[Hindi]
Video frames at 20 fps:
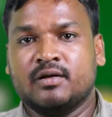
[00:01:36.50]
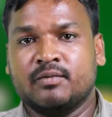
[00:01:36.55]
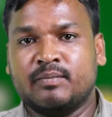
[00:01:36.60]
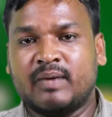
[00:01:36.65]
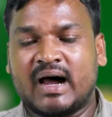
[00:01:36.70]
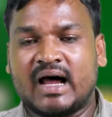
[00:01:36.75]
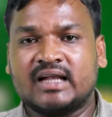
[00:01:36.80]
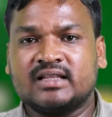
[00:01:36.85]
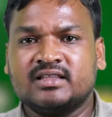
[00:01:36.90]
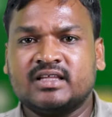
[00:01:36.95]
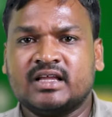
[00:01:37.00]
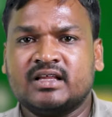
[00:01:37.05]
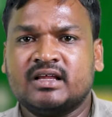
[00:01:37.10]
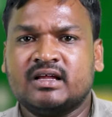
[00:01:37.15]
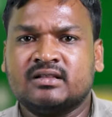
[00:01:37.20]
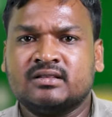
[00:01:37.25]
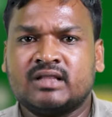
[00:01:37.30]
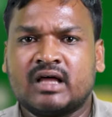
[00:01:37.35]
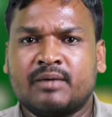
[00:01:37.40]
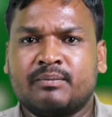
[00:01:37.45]
भारतीय
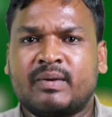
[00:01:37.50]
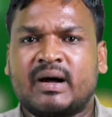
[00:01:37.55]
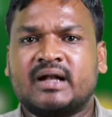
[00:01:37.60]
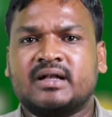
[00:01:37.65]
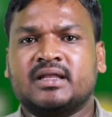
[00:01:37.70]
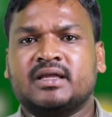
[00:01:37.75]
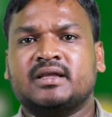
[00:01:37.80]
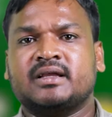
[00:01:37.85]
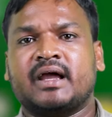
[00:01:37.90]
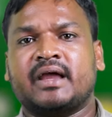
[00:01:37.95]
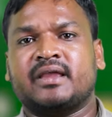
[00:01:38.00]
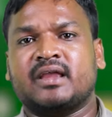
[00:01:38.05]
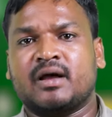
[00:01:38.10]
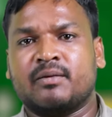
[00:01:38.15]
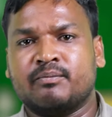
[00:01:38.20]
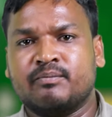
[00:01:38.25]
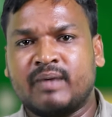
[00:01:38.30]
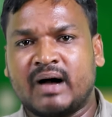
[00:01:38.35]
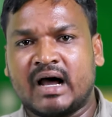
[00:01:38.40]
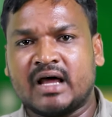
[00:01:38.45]
जनता पार्टी का यह
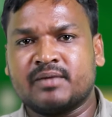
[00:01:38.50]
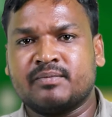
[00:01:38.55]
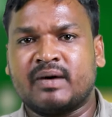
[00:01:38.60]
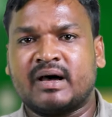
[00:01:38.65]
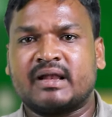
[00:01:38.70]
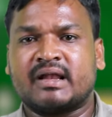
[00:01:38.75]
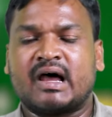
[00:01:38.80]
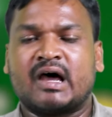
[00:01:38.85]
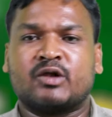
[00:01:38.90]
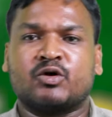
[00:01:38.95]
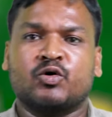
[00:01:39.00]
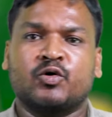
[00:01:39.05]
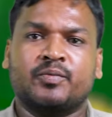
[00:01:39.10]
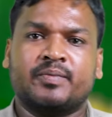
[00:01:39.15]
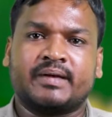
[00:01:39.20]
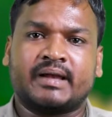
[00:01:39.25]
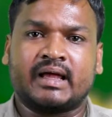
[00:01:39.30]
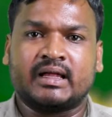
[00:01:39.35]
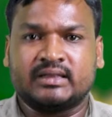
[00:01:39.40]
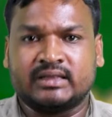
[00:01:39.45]
बार बार
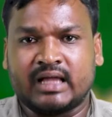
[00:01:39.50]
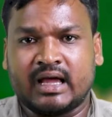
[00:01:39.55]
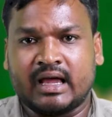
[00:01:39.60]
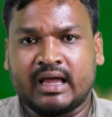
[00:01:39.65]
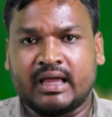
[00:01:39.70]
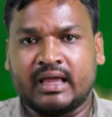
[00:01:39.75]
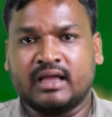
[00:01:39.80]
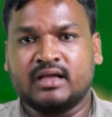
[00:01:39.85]
आरोप रहता है